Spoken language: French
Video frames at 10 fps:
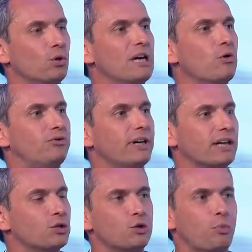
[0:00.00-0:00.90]
Léo
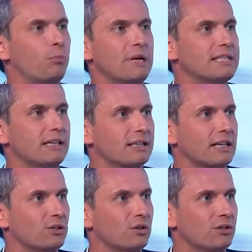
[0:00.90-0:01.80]
Ferré, juste pour le plaisir,
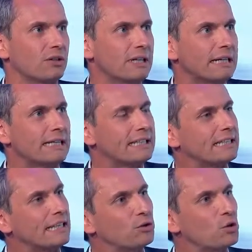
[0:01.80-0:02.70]
quelques,
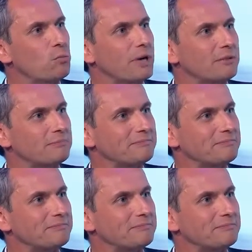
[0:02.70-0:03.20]
quelques couplets.